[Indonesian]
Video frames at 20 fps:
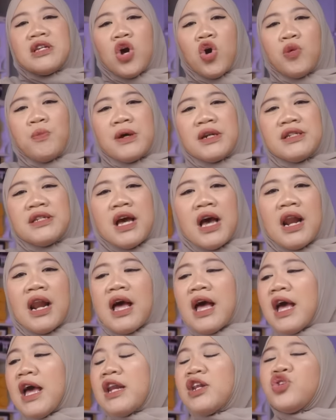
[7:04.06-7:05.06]
jauh
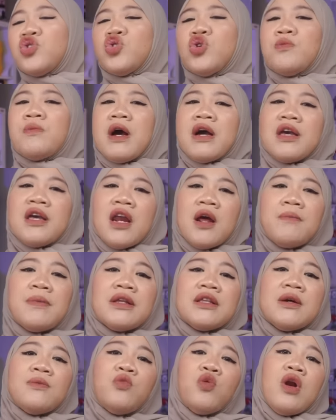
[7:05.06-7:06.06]
berjalan, Sum akhirnya
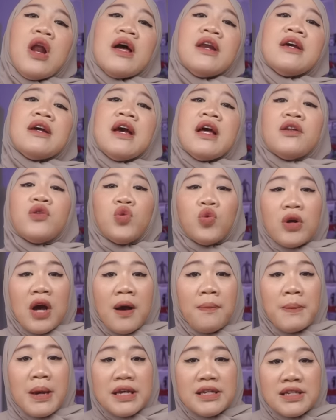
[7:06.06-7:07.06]
bertemulah dengan
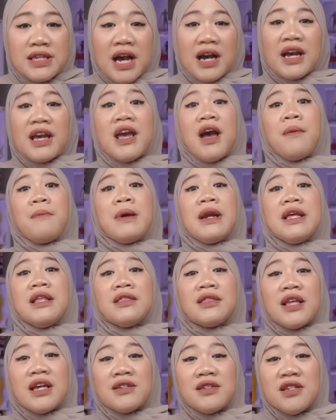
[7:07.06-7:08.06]
tukang becak yang
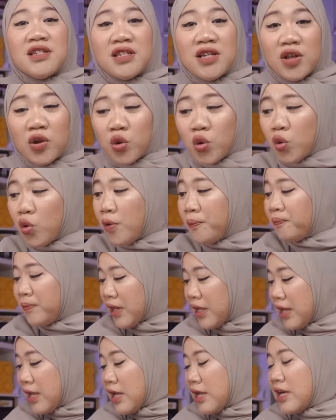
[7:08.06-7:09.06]
melintas di situ.
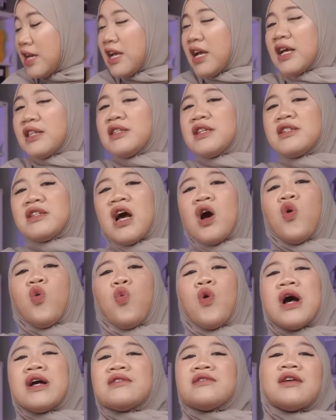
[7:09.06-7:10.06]
Dengan sisa
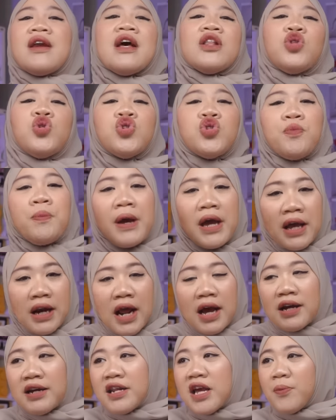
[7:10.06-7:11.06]
uang 100
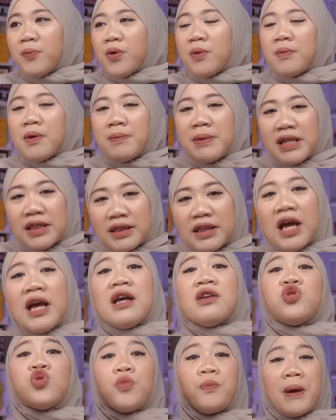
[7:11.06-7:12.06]
perak, dia pun
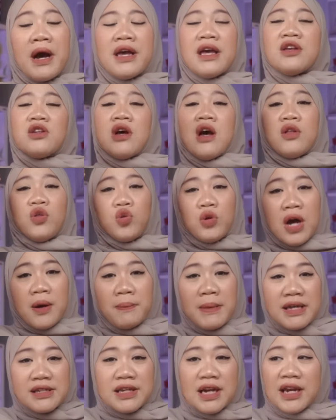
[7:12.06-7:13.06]
meminta supaya uh,
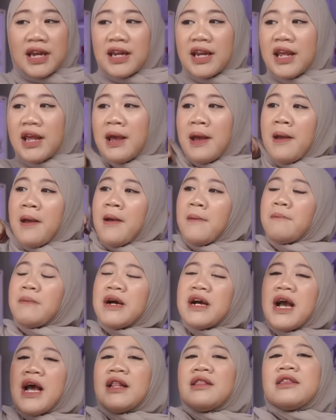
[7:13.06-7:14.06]
tukang becak ini
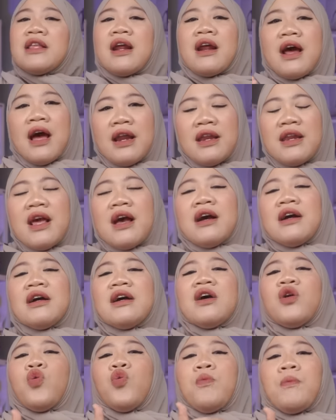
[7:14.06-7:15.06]
mengantarkannya
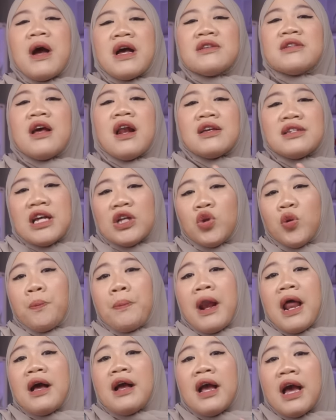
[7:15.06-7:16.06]
ke rumah salah satu
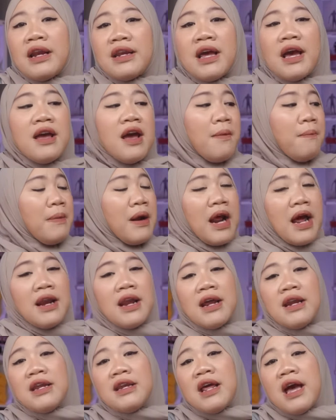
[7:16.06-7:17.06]
pelanggannya yang
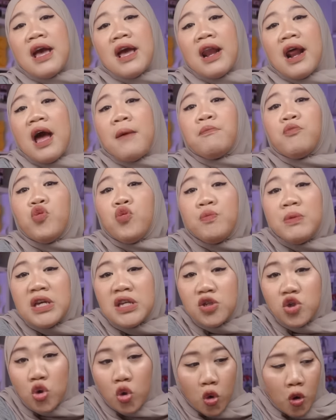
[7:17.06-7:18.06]
berada di daerah
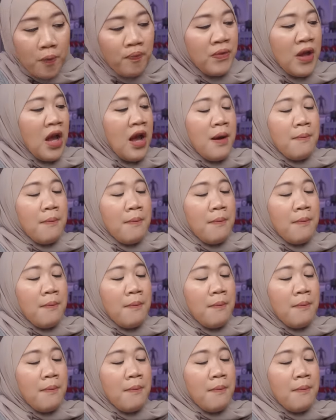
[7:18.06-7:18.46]
Bumijo.